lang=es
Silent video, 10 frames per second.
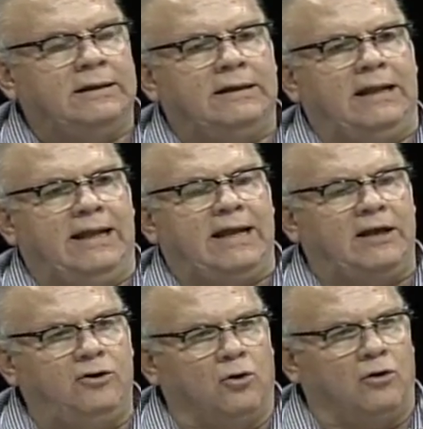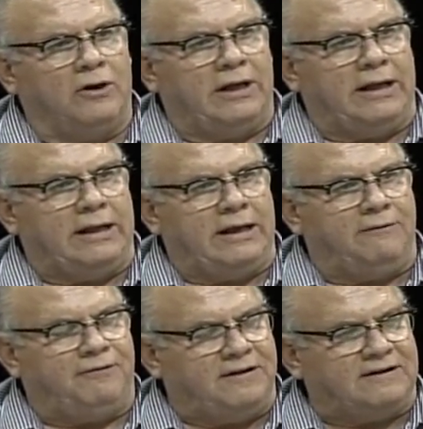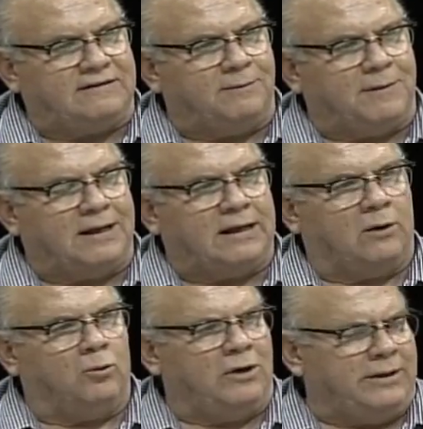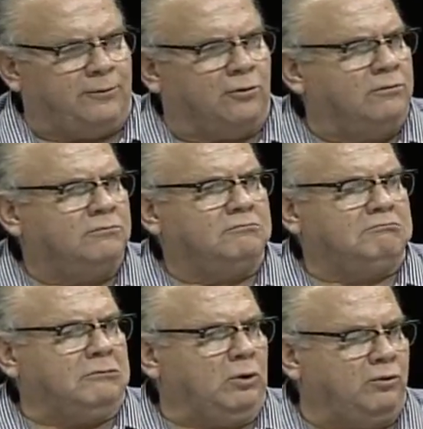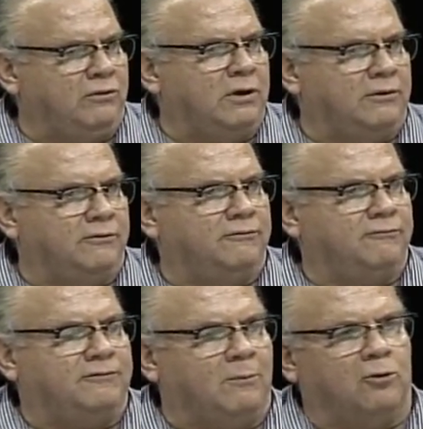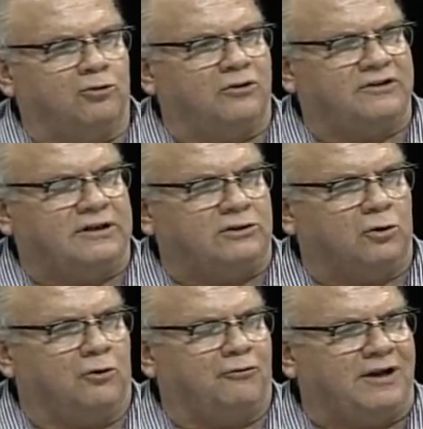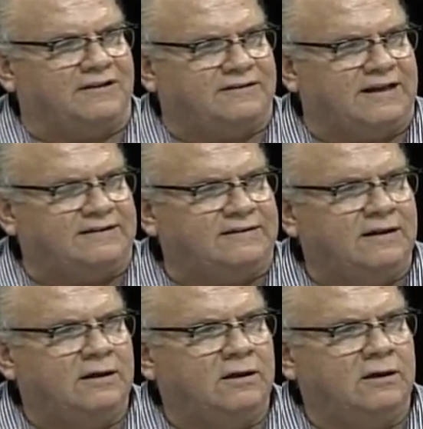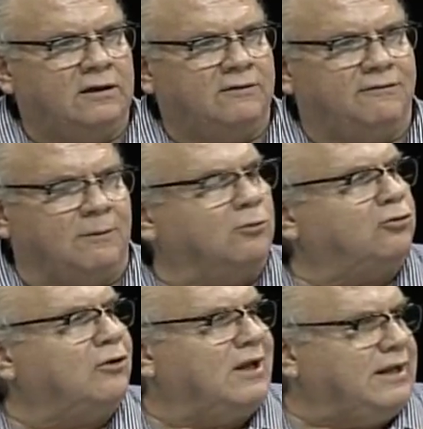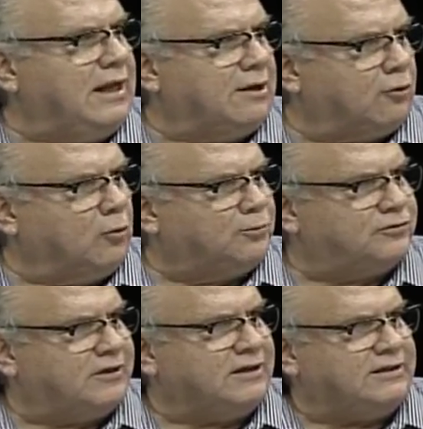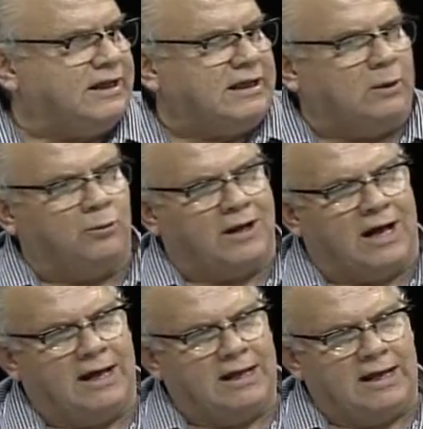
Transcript: Leía yo el fin de semana un libro de un eh, famoso escritor francés, el famoso Daniel Robs, que tiene una